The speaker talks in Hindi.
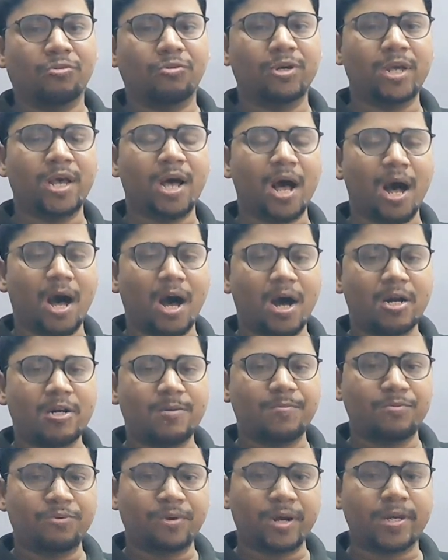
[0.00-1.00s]
तो ये
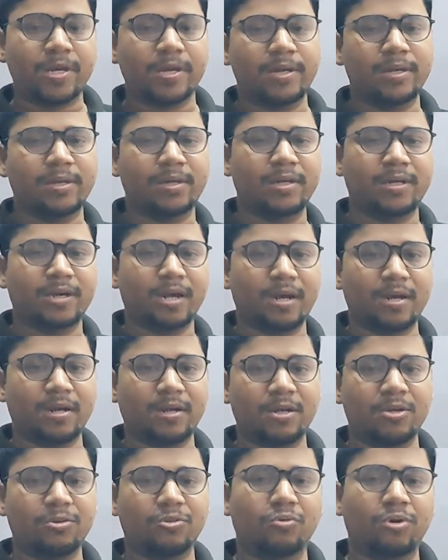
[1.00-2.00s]
आठ पूरा करने के लिए क्या
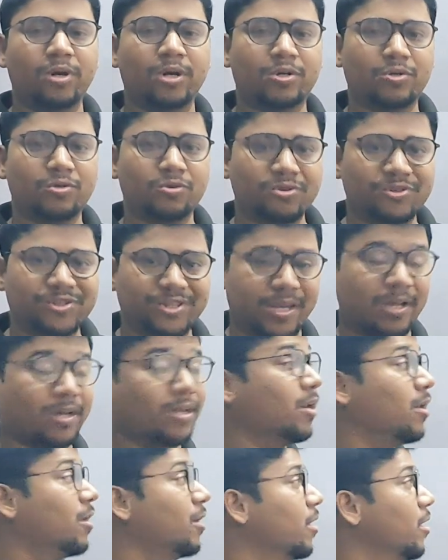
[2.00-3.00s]
करेगा दो इलेक्ट्रॉन को शेयर
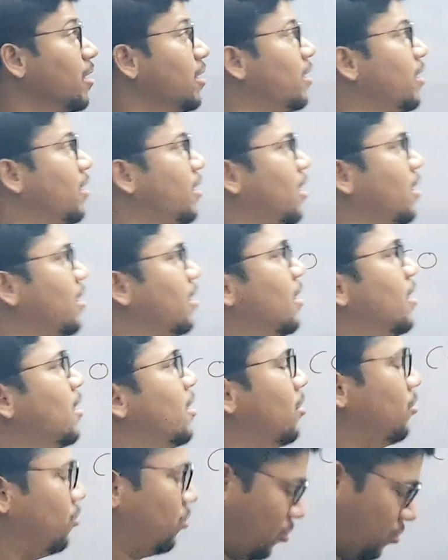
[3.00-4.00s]
करेगा डन
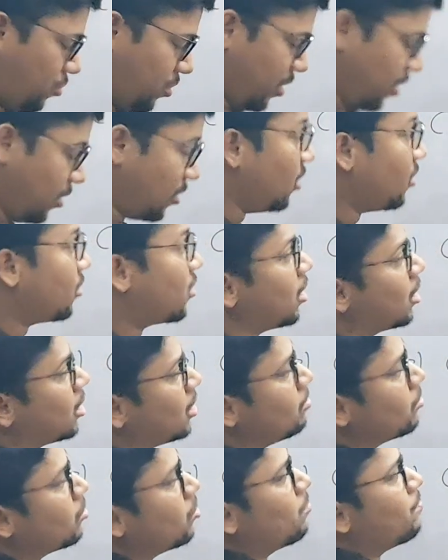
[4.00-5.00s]
तो देखो इसी
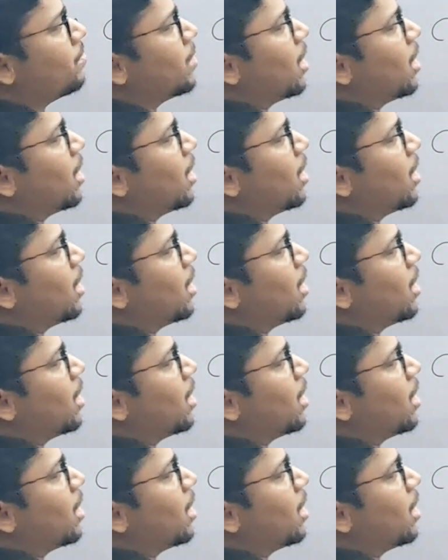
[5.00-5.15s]
तरकीब को